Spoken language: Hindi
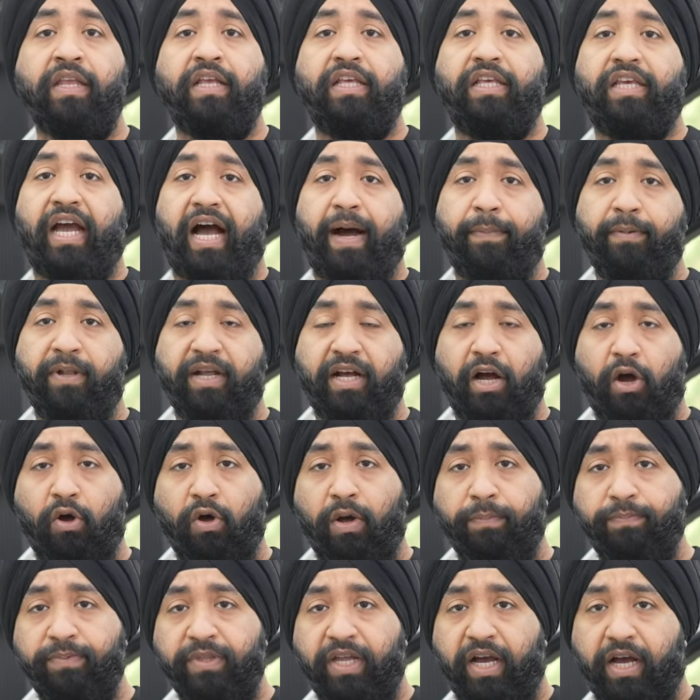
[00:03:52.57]
या आप लगाओ
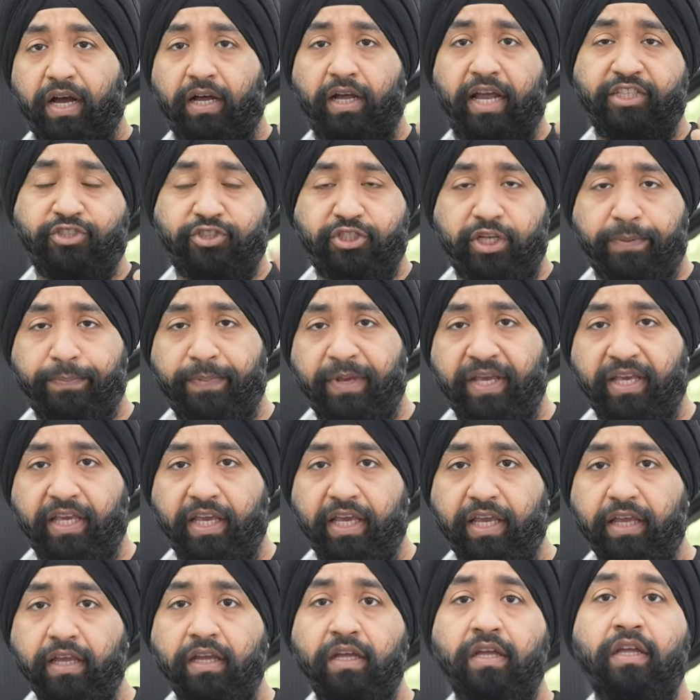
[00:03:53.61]
अपना एस की